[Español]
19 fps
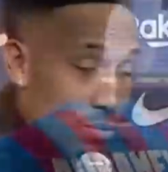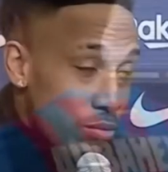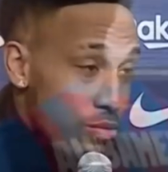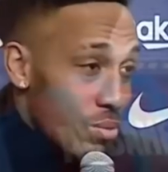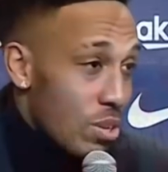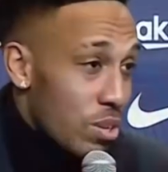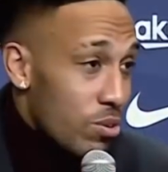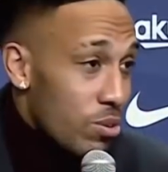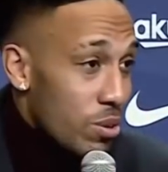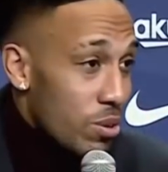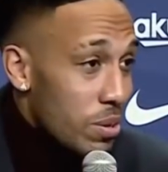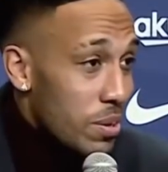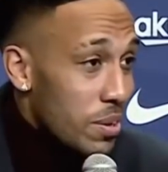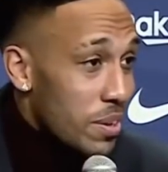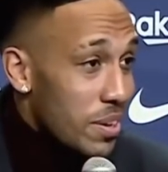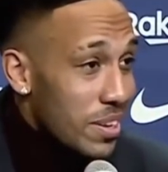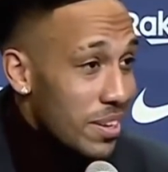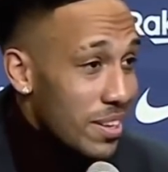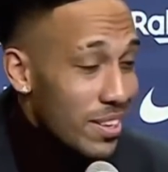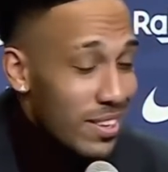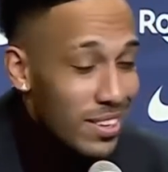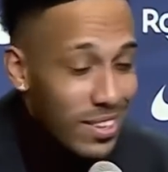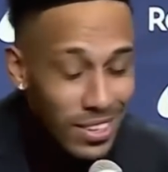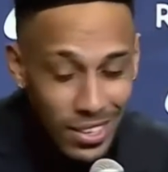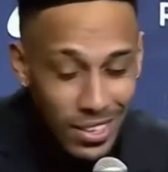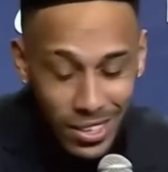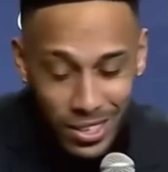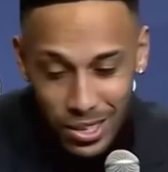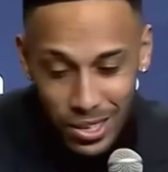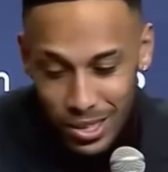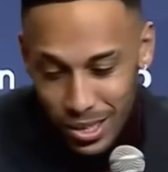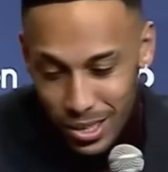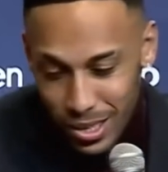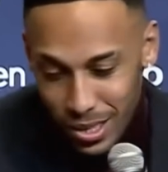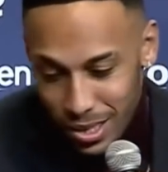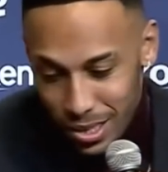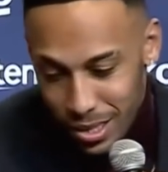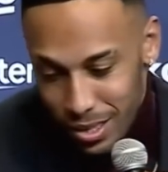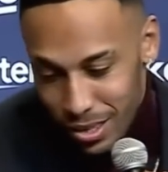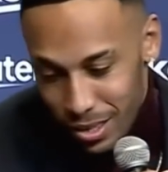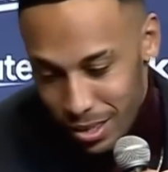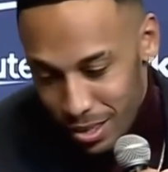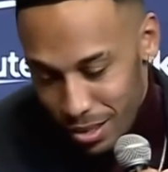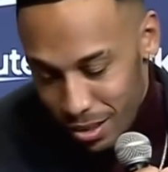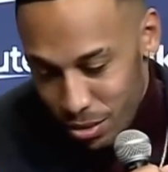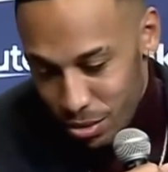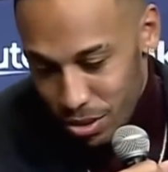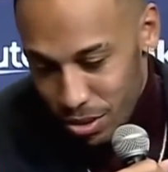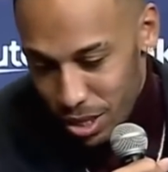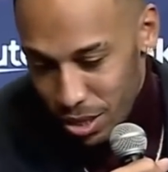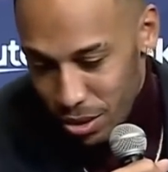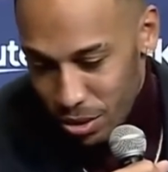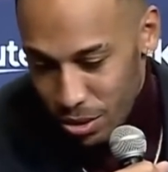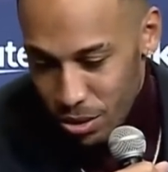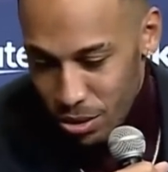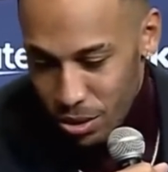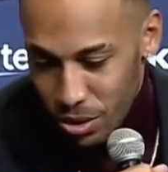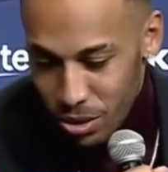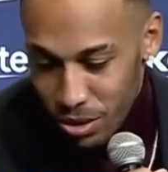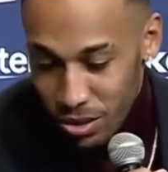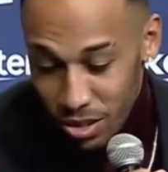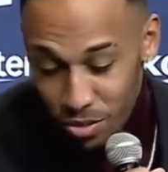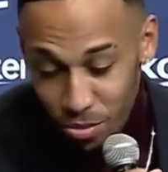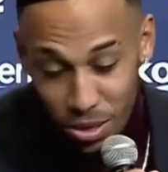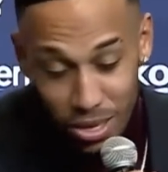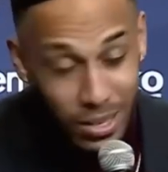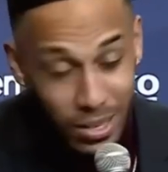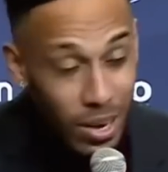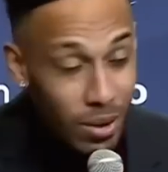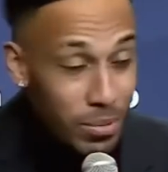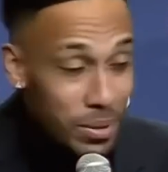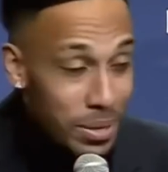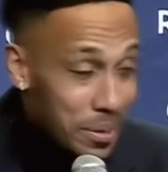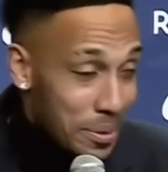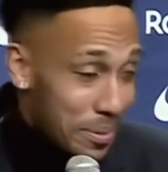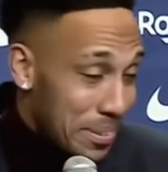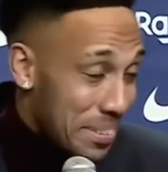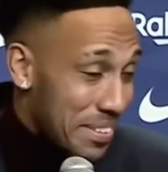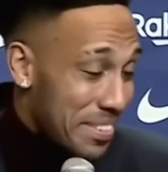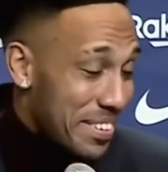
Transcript: en un sueño y, no quiero despiertarme.